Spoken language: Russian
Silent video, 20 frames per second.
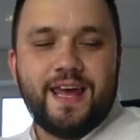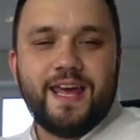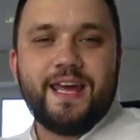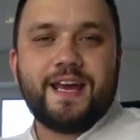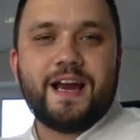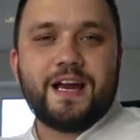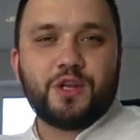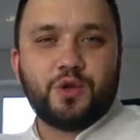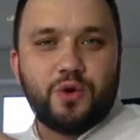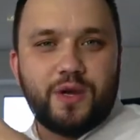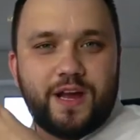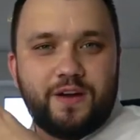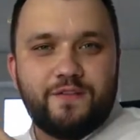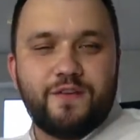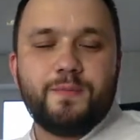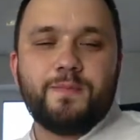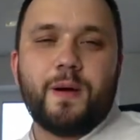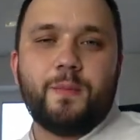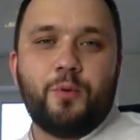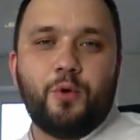И как только
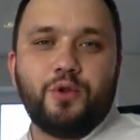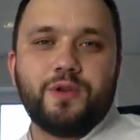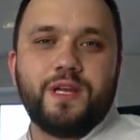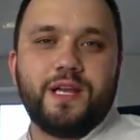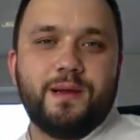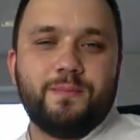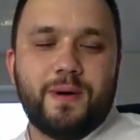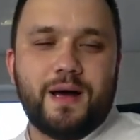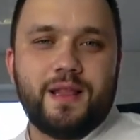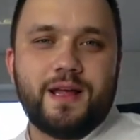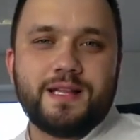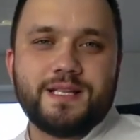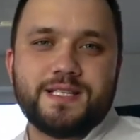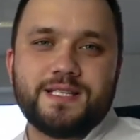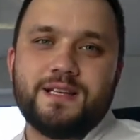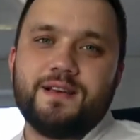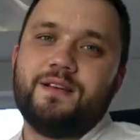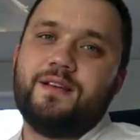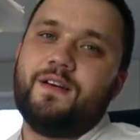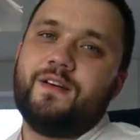вы пополнили
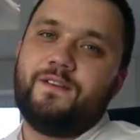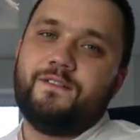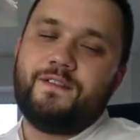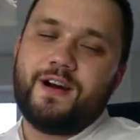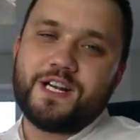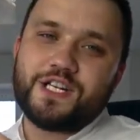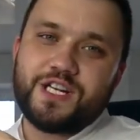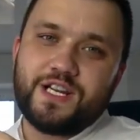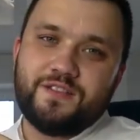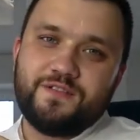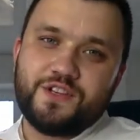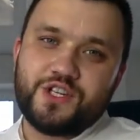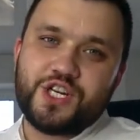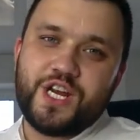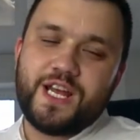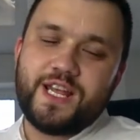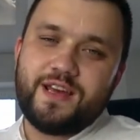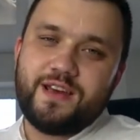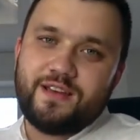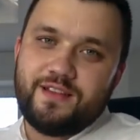баланс, ваше
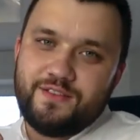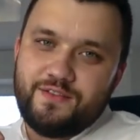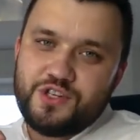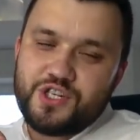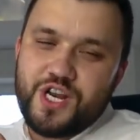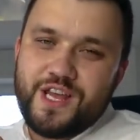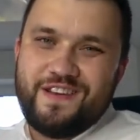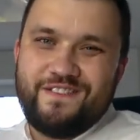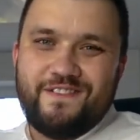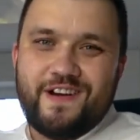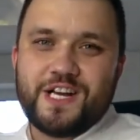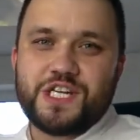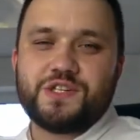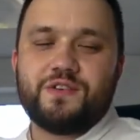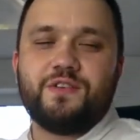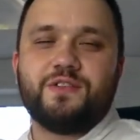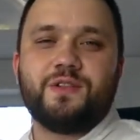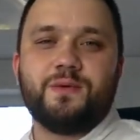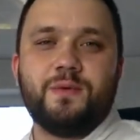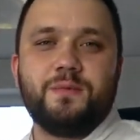движение, движение
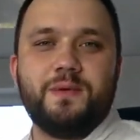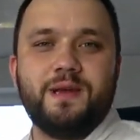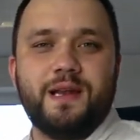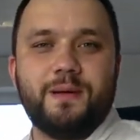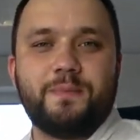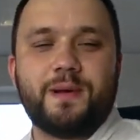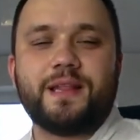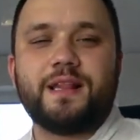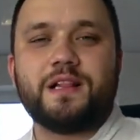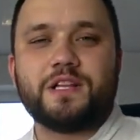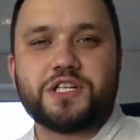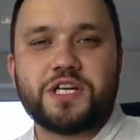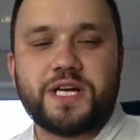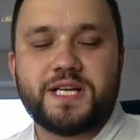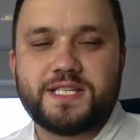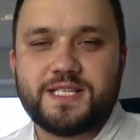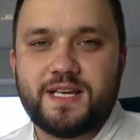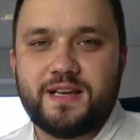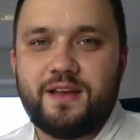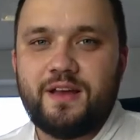вашего автомобиля
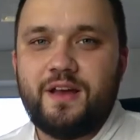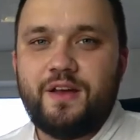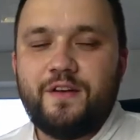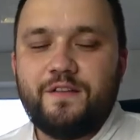продолжается.